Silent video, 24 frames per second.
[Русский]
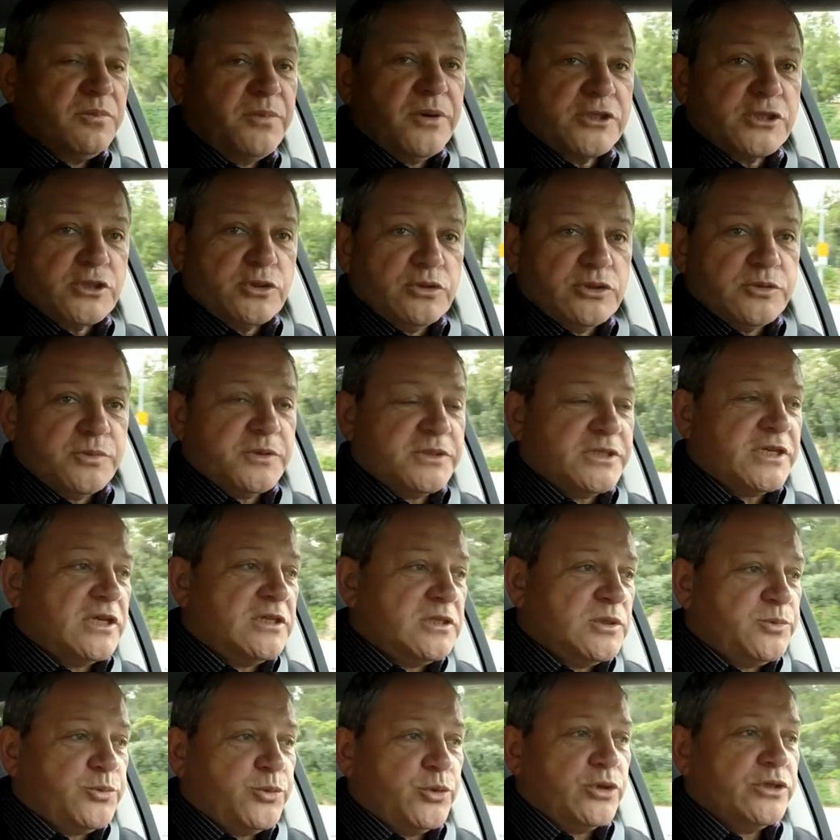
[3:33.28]
пошел
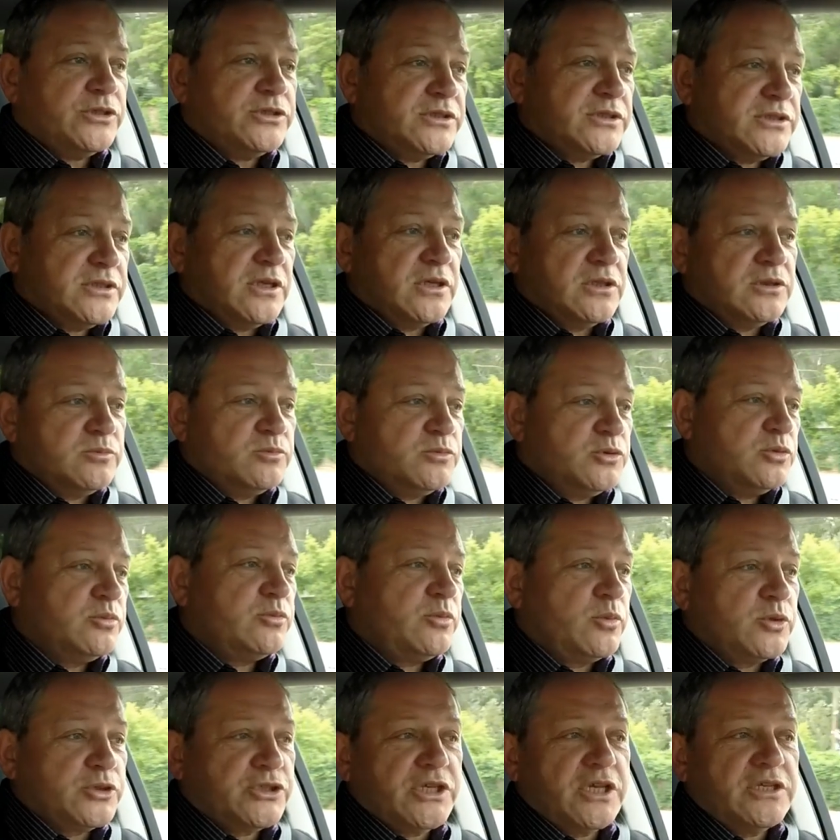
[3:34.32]
специально поезд сделал, ну,
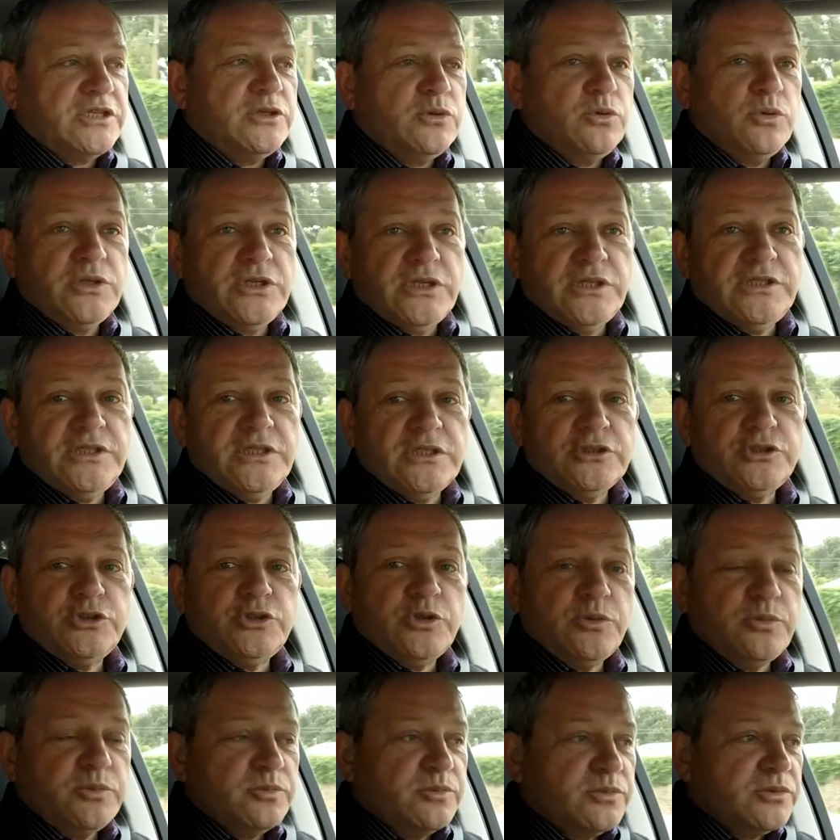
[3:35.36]
может я не углядел,
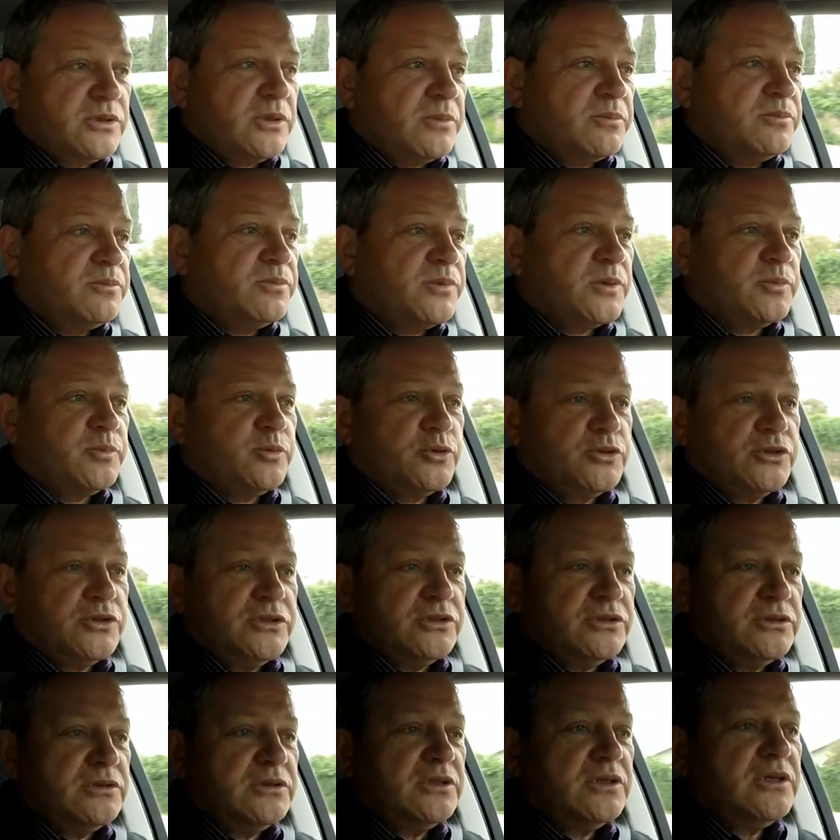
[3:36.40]
что там
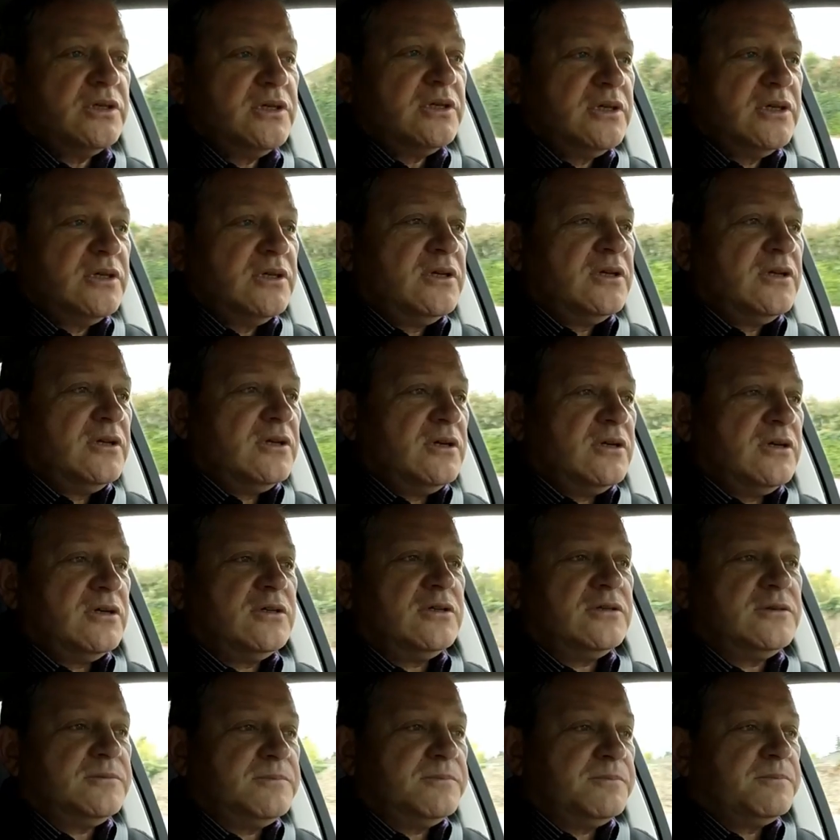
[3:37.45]
пропустил.
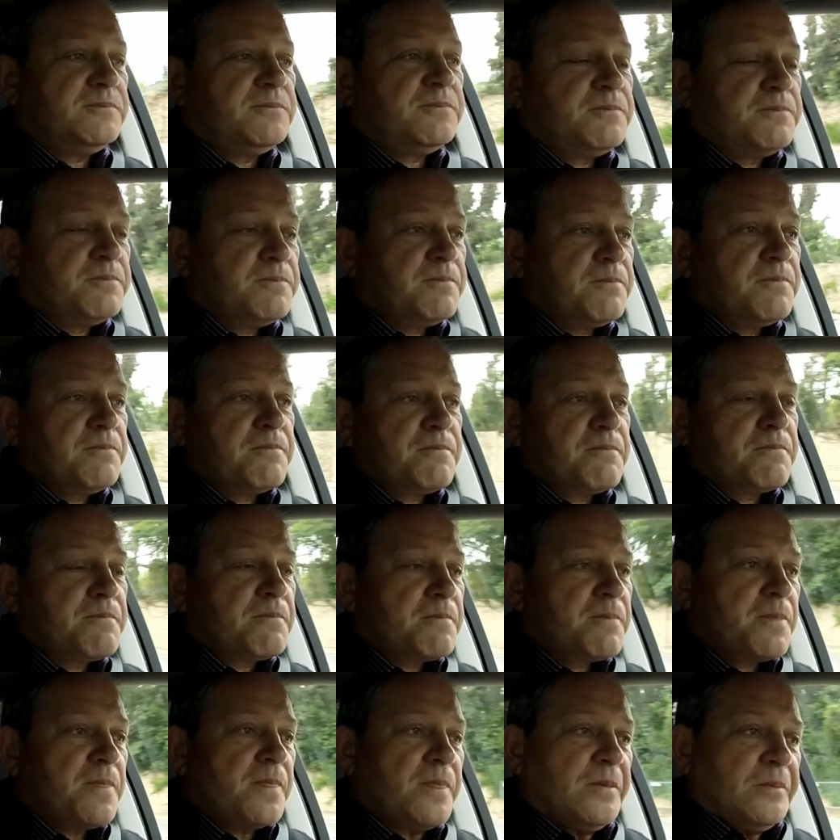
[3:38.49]
Эм,
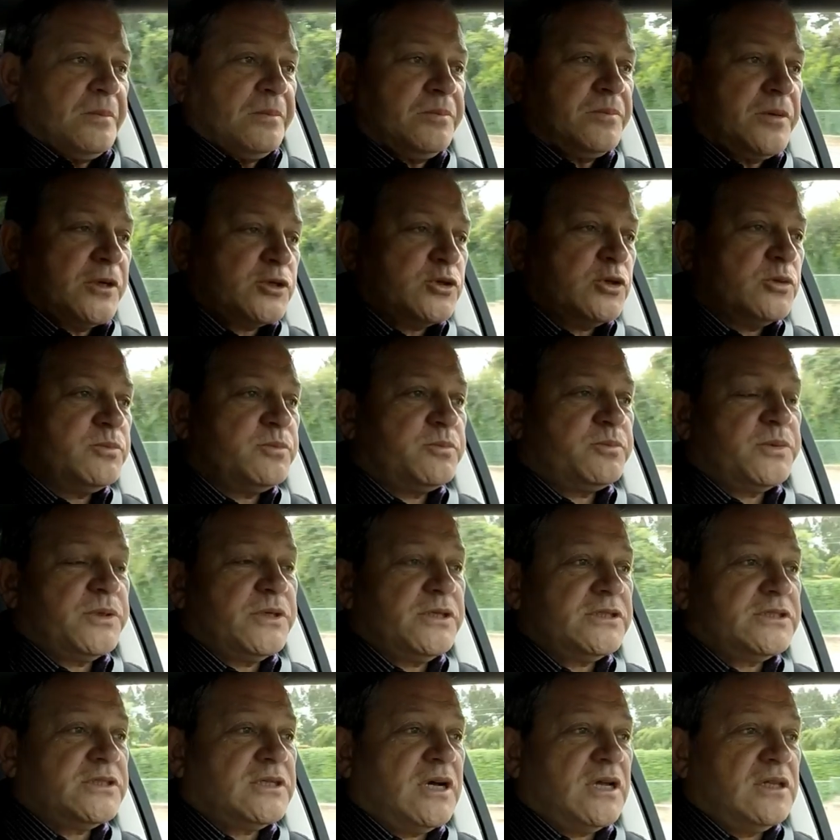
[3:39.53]
пошел,
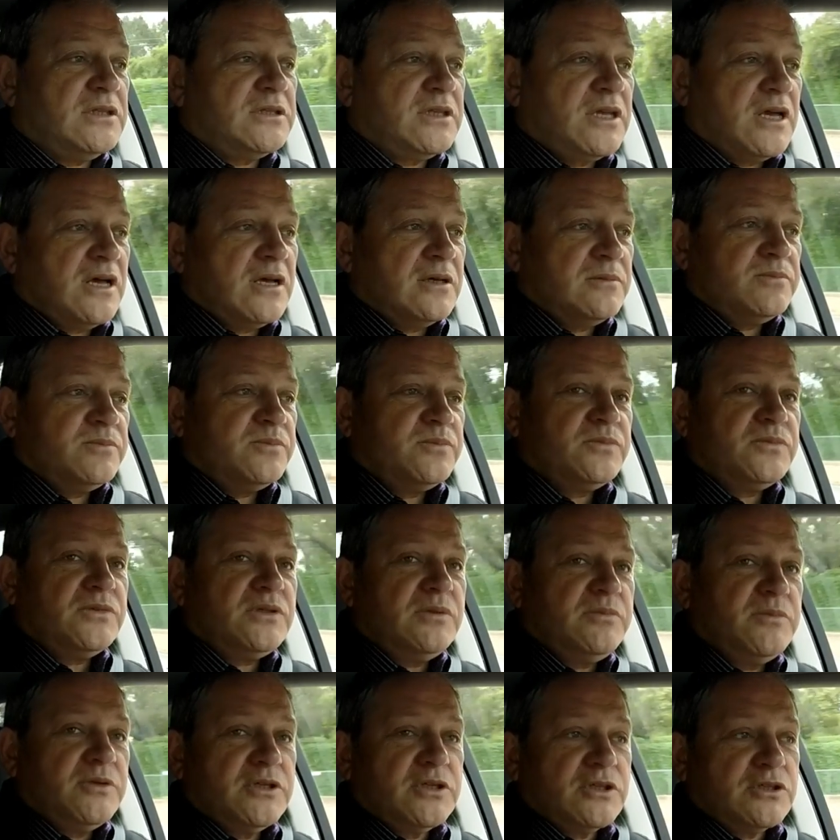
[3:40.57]
поискал на
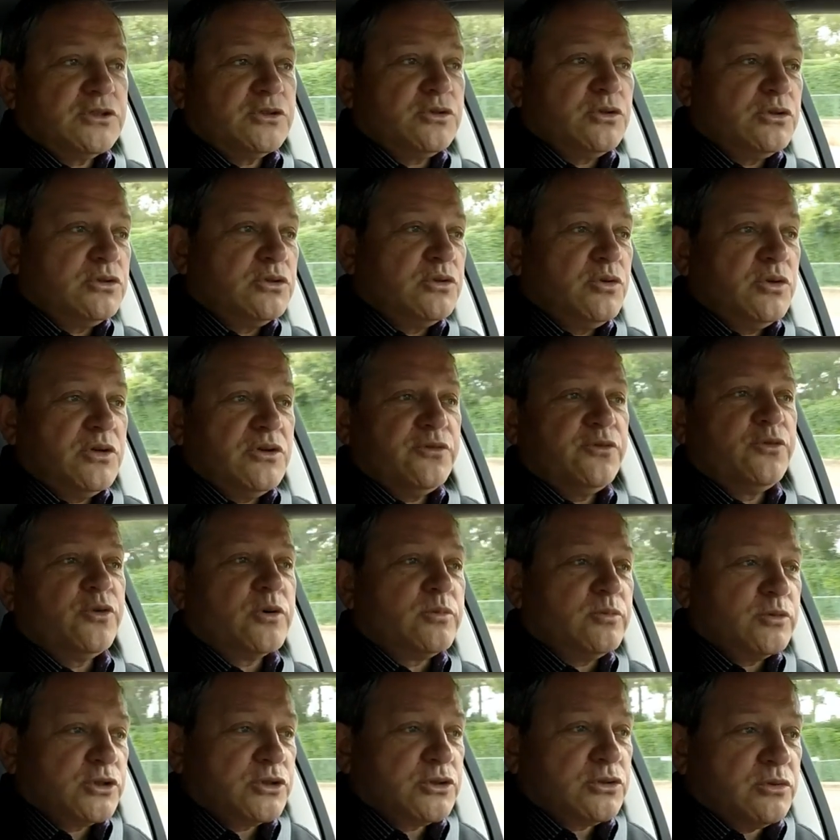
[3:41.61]
иммиграционную
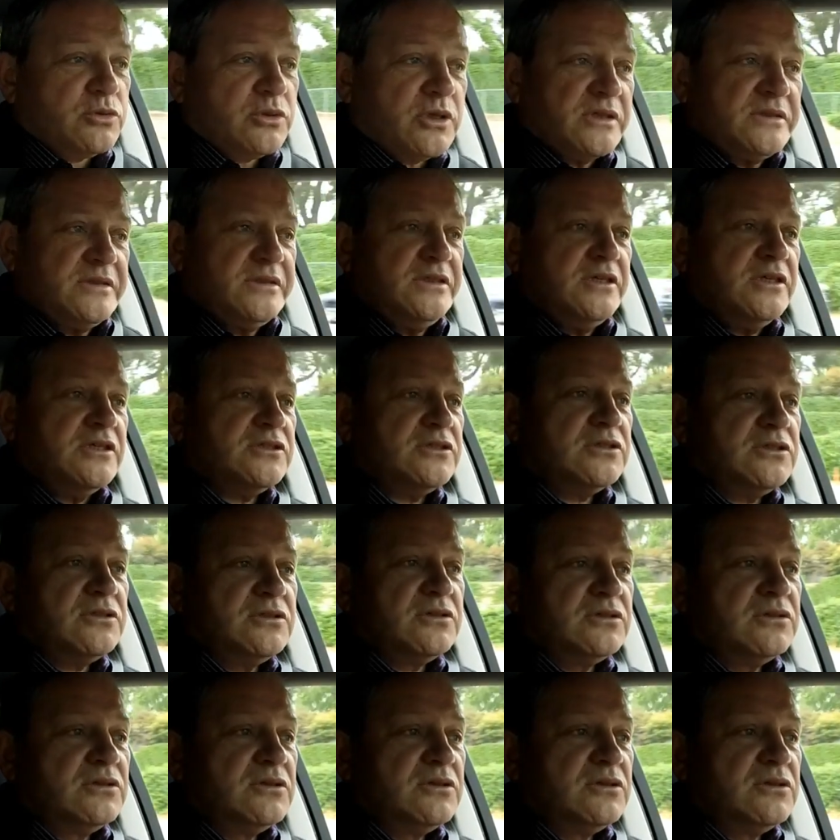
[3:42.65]
реформу, что у нас есть.